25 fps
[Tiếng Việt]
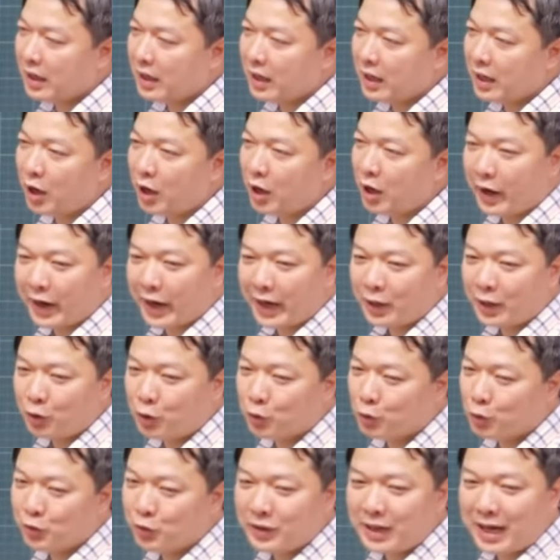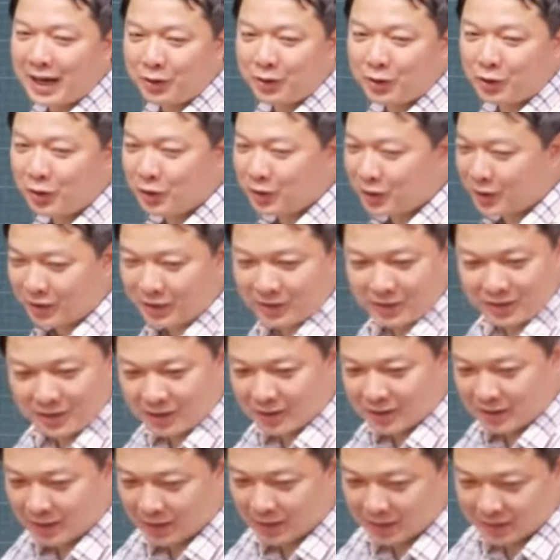hỏi anh ngủ chỗ nào ở trên cầu
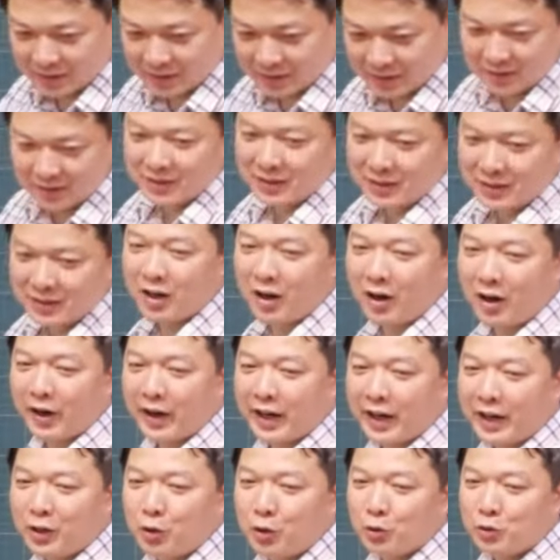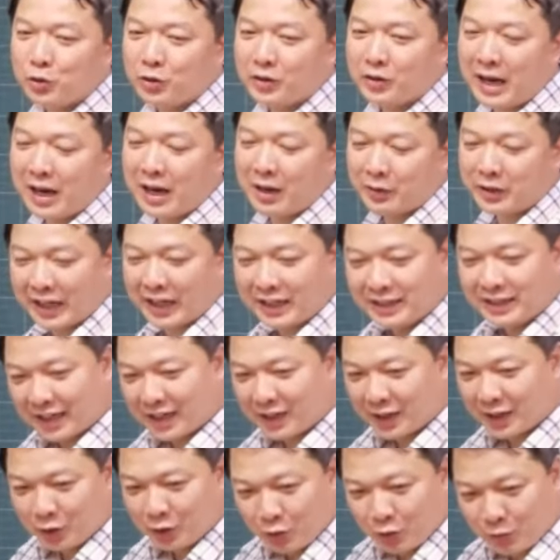thang hỏi anh ngủ chỗ nào thì anh trả
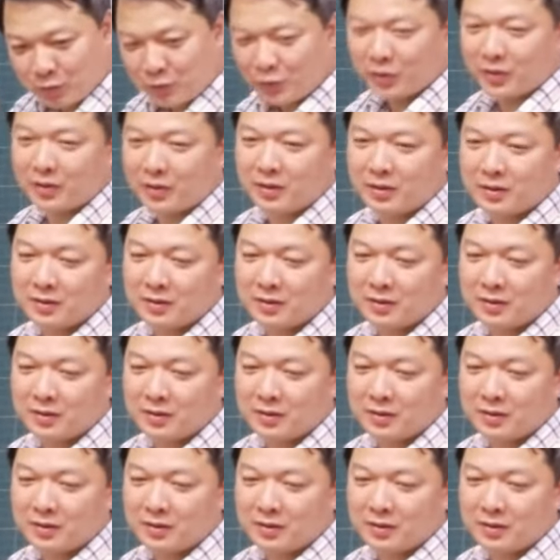ngủ lời ở trên